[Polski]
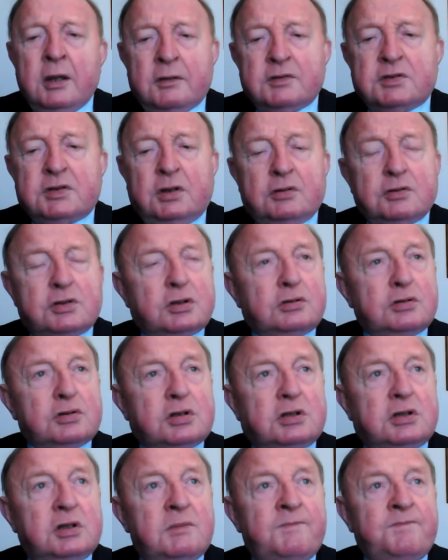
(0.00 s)
W związku
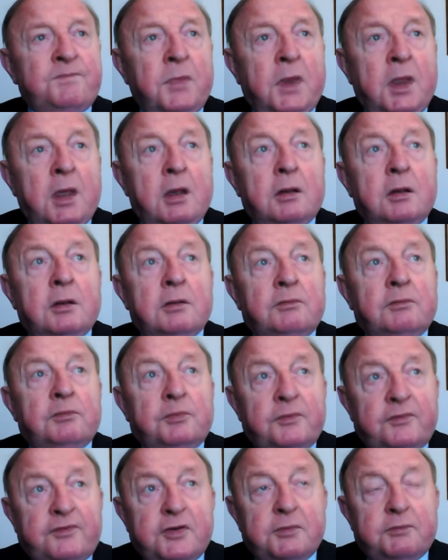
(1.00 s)
z tym e,
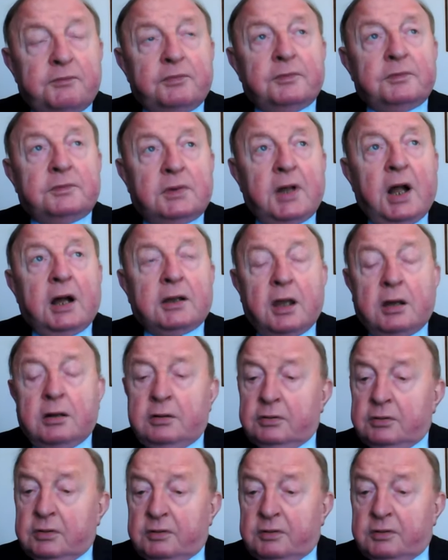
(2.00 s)
wy, takiego